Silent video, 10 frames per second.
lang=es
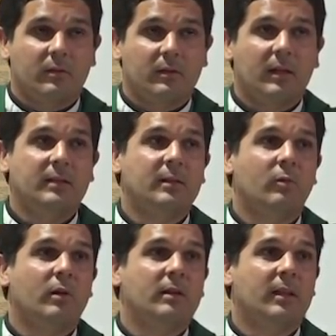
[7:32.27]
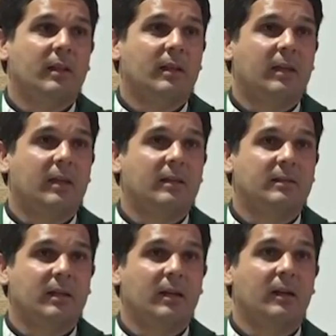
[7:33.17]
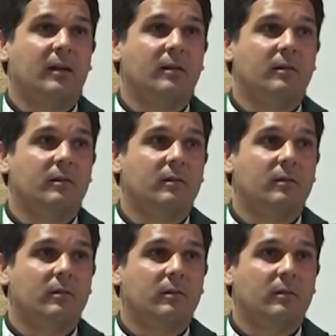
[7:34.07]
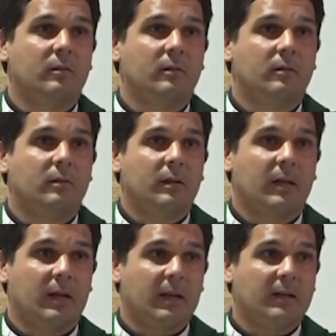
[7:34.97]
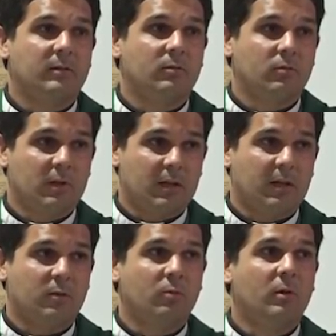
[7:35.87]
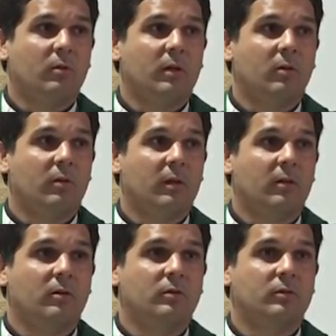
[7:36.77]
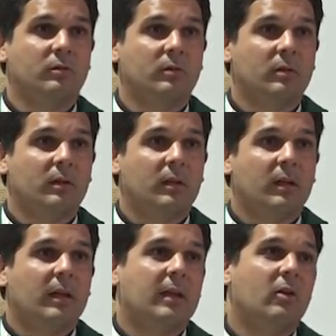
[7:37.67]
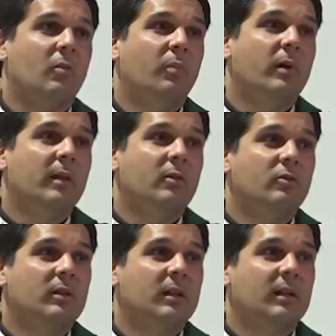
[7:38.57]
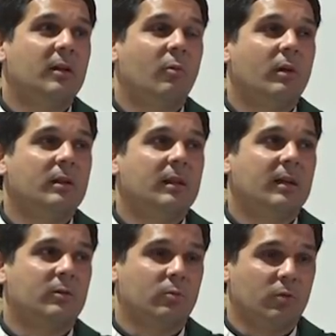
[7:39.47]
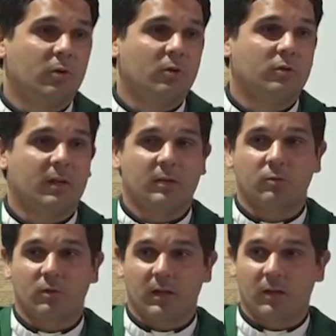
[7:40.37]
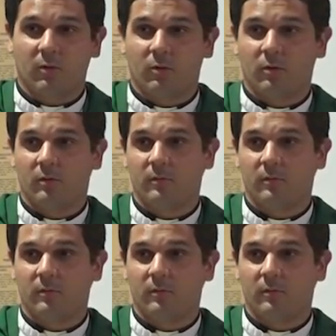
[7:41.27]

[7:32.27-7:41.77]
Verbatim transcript: darse cuenta de quién es Él, que Él es una criatura, un hijo de Dios y que no puede no tener en cuenta a su Dios, a su Creador.